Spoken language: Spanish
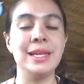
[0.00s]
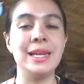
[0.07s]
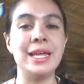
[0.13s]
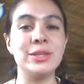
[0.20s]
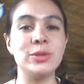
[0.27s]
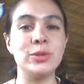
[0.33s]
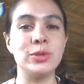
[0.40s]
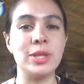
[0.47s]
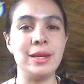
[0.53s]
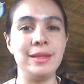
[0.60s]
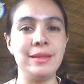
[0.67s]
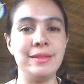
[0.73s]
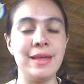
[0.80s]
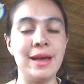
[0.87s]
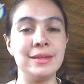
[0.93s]
la
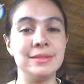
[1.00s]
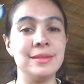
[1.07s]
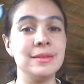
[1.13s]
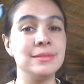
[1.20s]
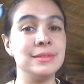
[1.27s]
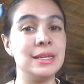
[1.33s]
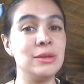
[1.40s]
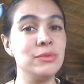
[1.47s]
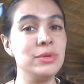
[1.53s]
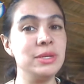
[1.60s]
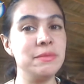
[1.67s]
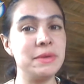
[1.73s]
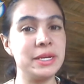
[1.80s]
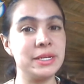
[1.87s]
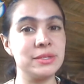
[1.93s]
totalidad del
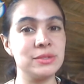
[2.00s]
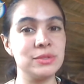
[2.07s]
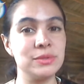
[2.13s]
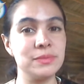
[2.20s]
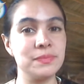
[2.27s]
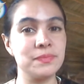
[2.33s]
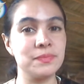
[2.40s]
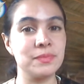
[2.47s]
universo